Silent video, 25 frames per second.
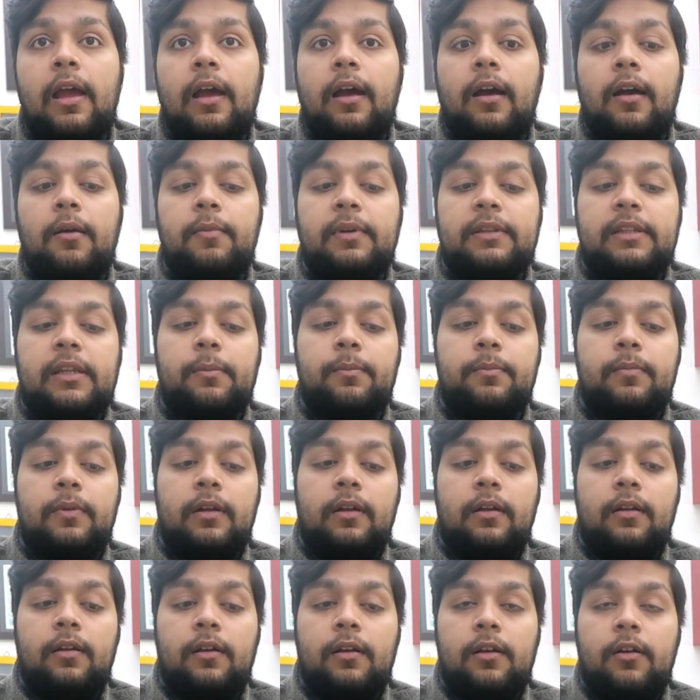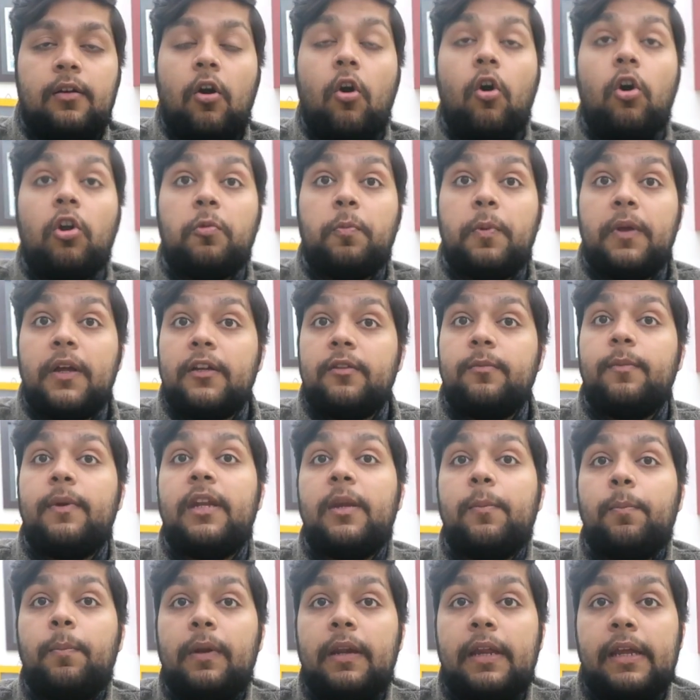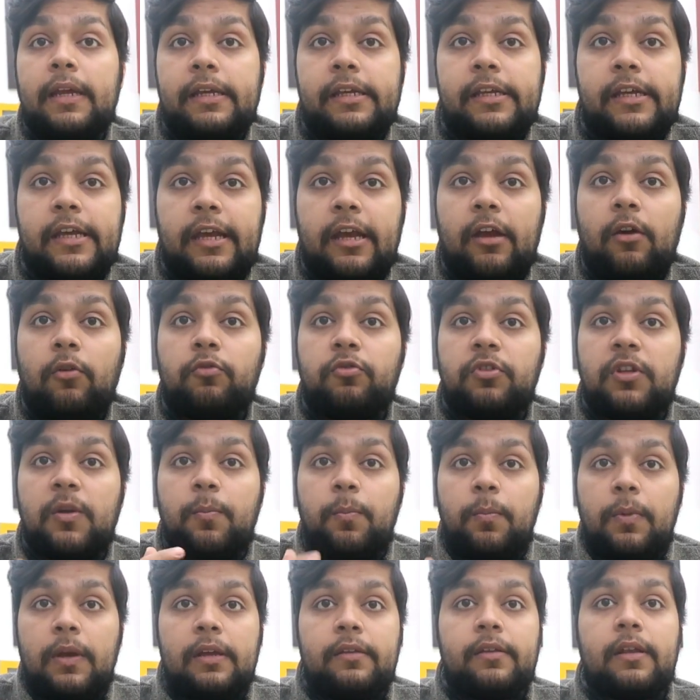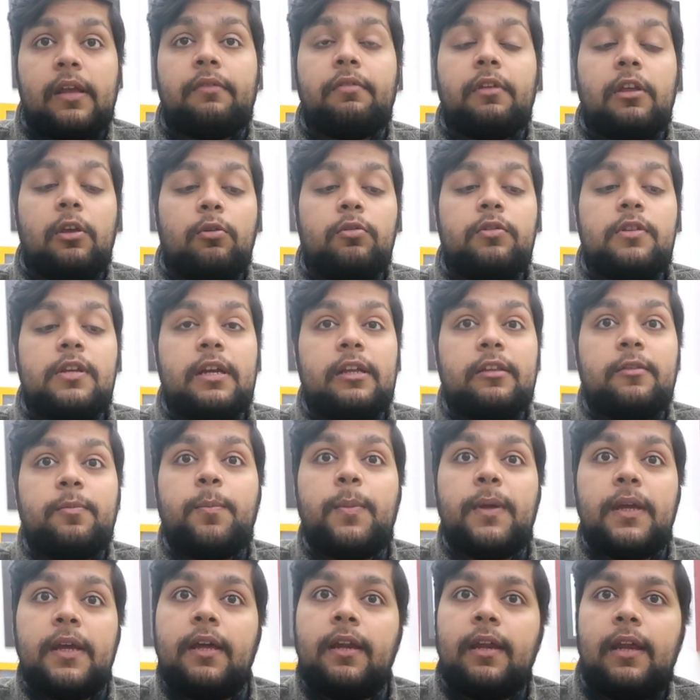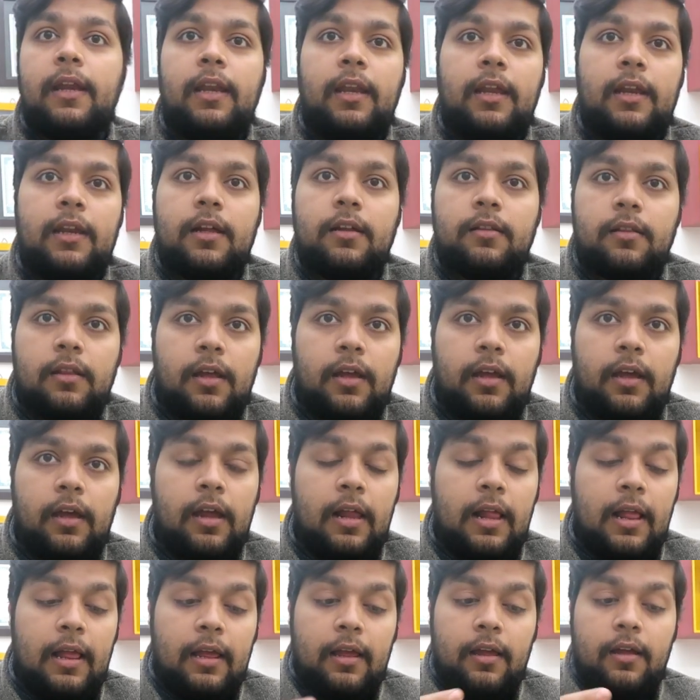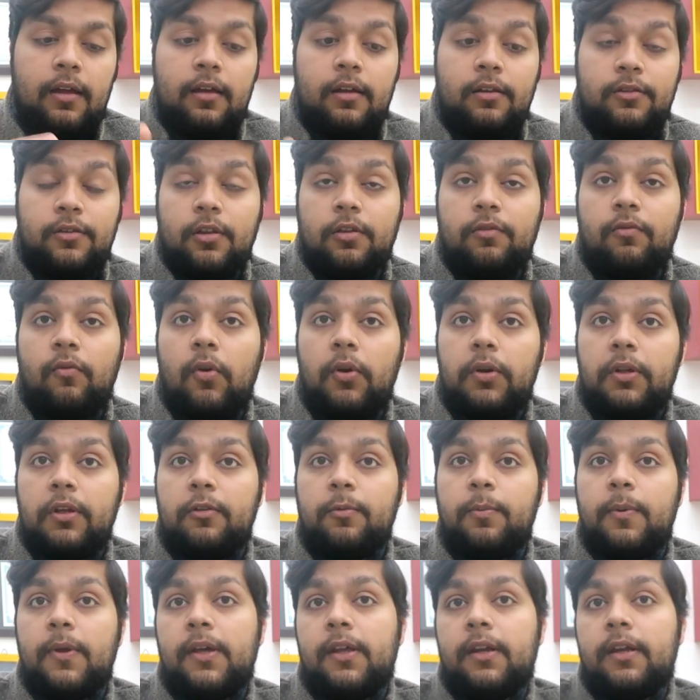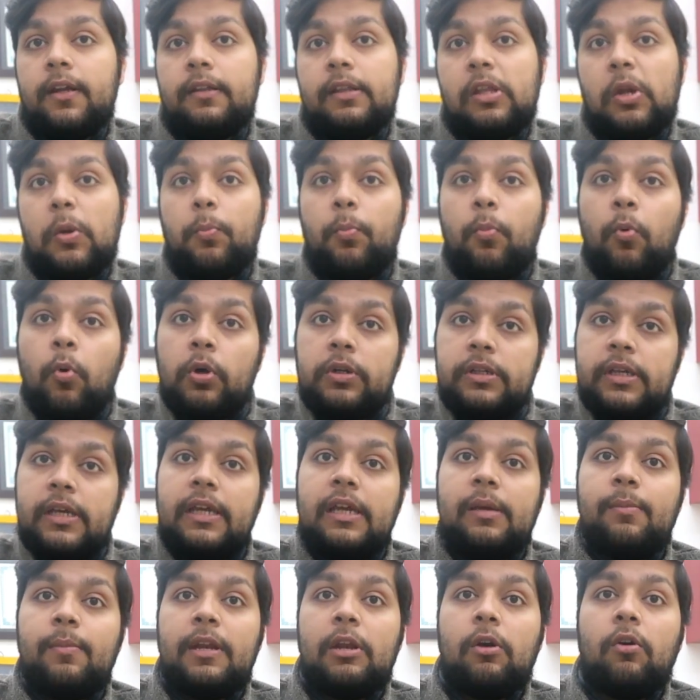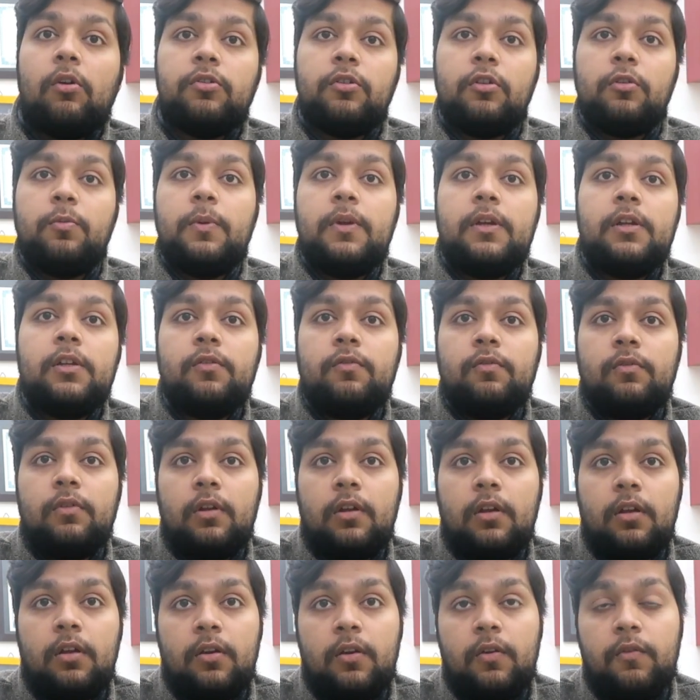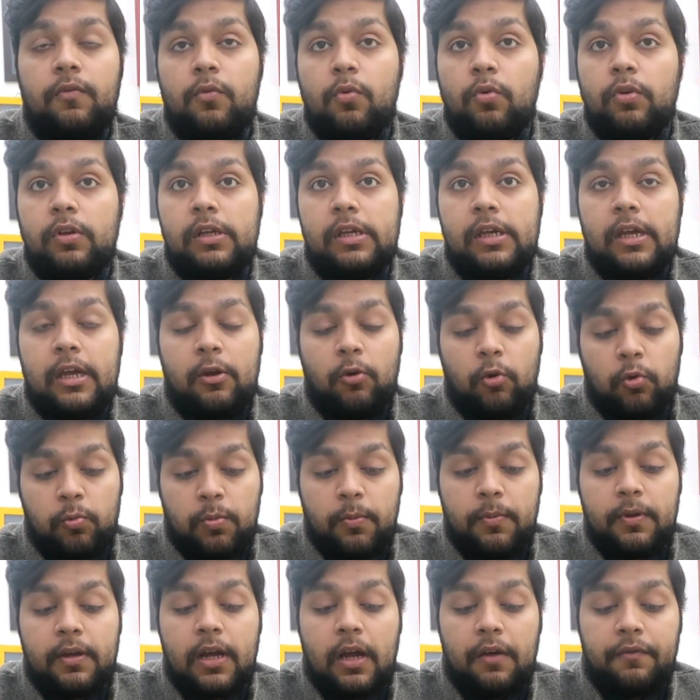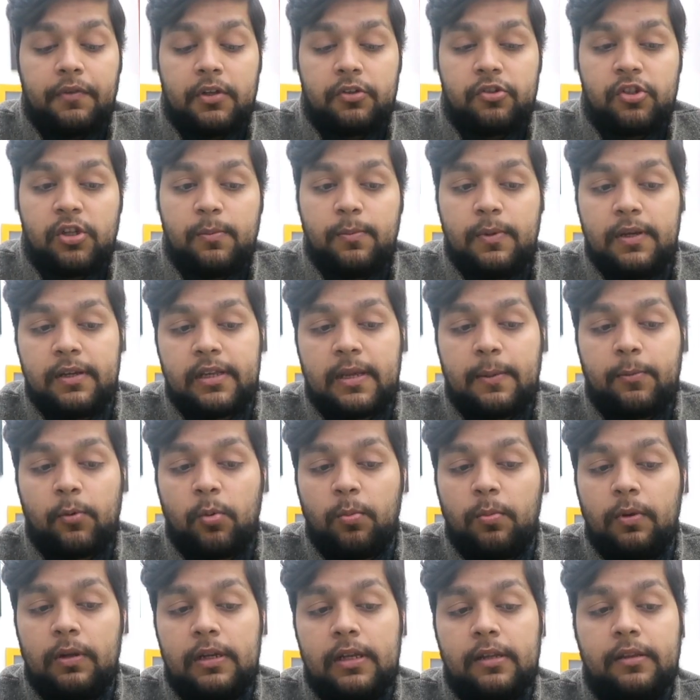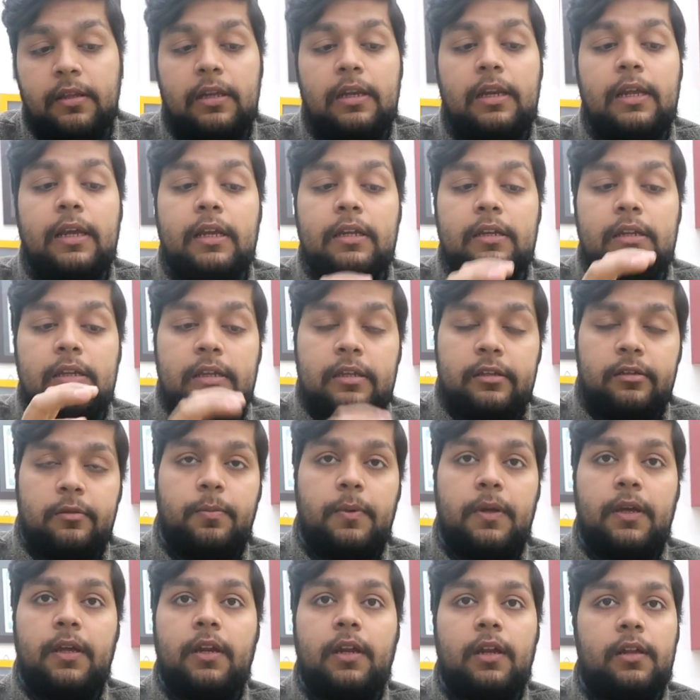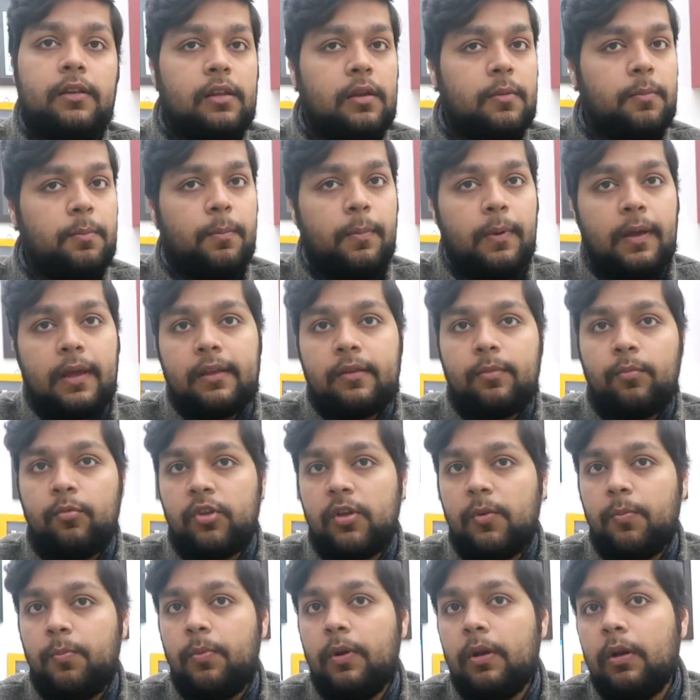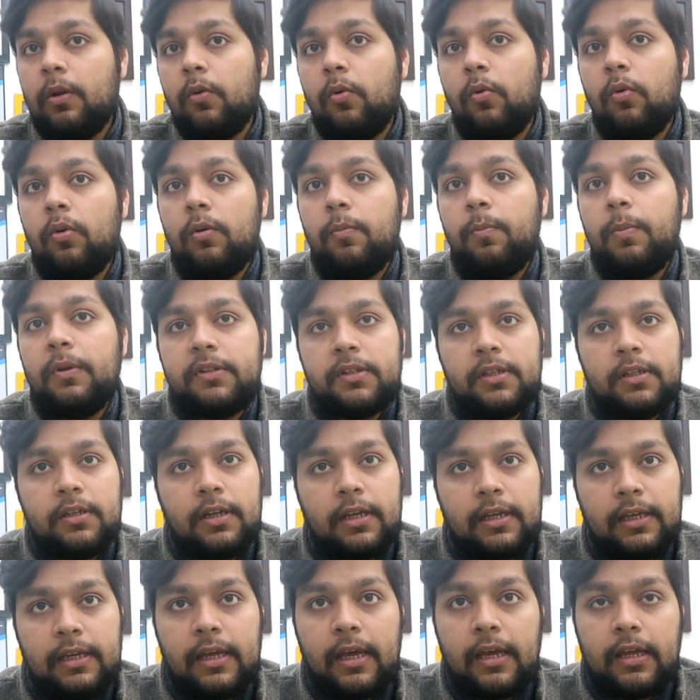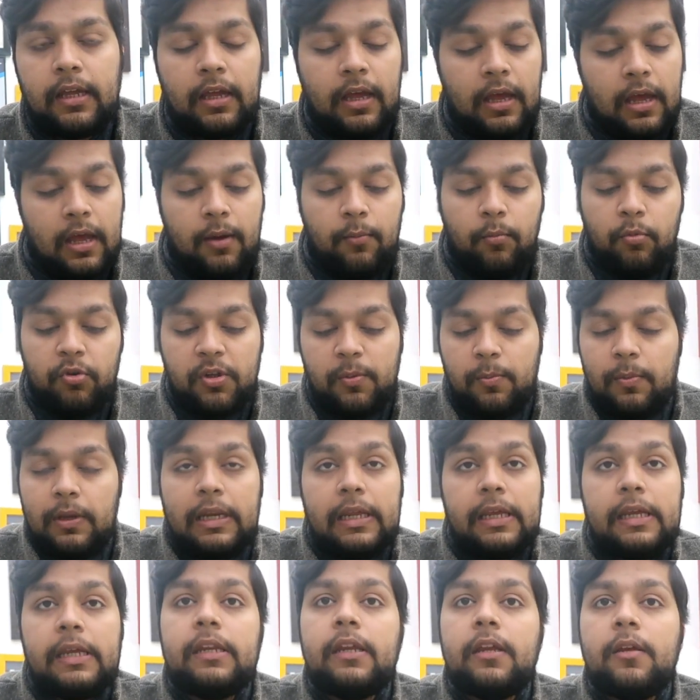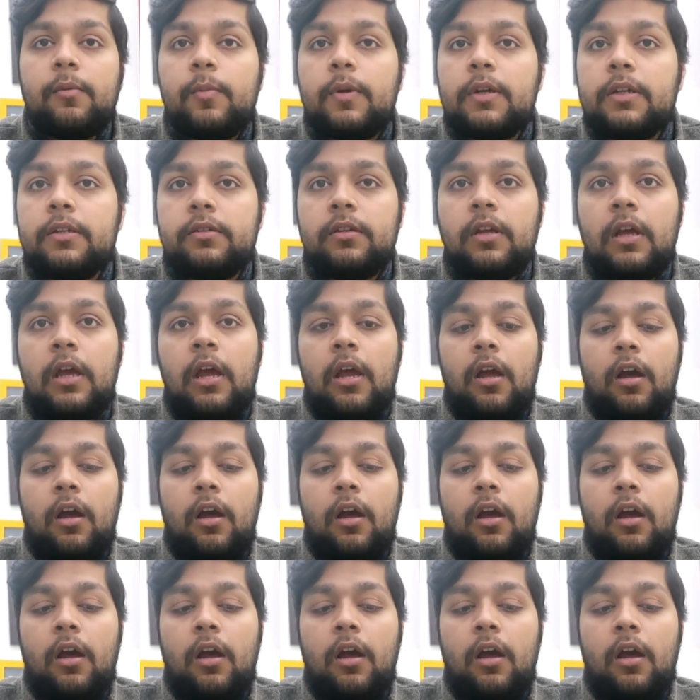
आ, मतलब आ, और स्पीकर्स मैंने प्ले किए हैं उसकी बेस ऐसी होती है कि स्पीकर हिलने लगता है आ, दस बोर्ड के स्पीकर के अंदर बोर्ड की ही मैंने और जो स्पीकर रिव्यू किए हैं उसमें भी काफ़ी अच्छी बेस आपको मिल जाती है लेकिन इस स्पीकर के अंदर बेस मुझे बिल्कुल पसंद नहीं आई मुझे मिली ही नहीं बेस